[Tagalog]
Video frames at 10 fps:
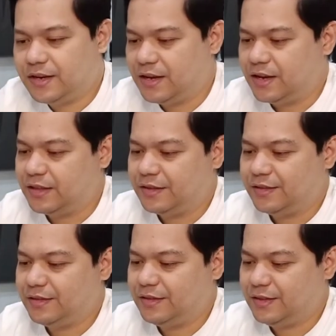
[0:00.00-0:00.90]
Ayan.
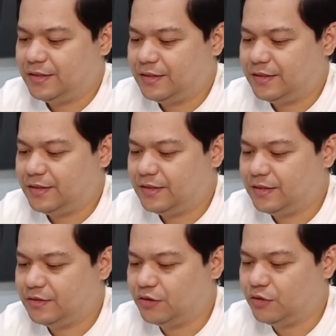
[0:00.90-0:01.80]

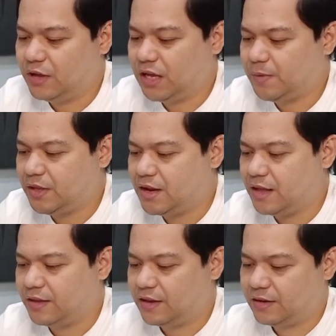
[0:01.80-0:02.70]
Pwede yung gagamitin
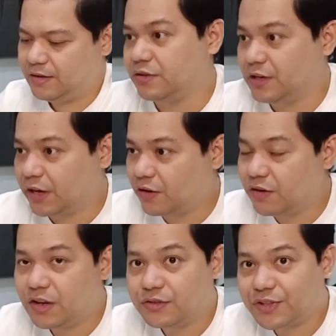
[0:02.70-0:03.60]
natin. So, nilagay ko
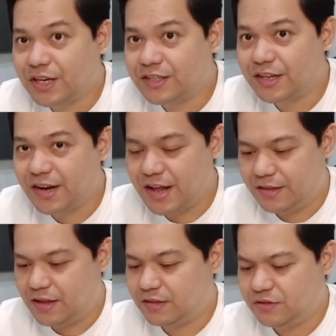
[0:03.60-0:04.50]
na yung charger
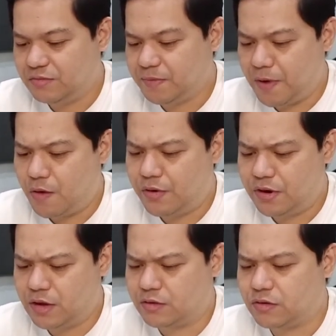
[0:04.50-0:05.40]
natin. So, may power
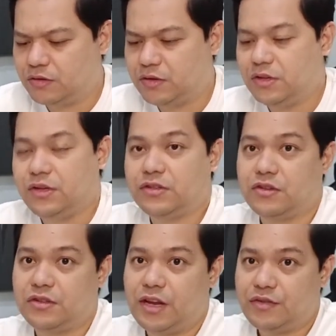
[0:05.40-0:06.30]
na to.
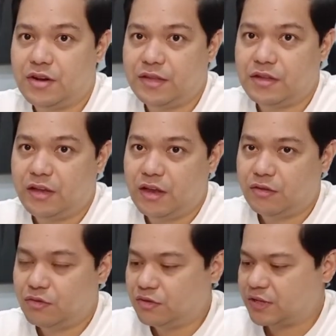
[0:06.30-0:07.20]
So, diretso natin
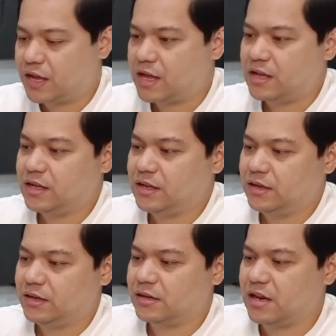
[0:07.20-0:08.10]
ngayon dun sa
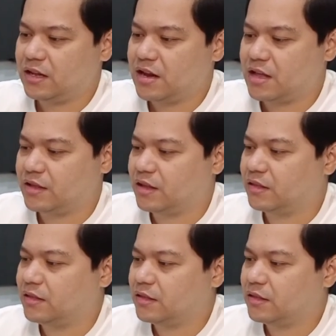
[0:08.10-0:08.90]
clock natin.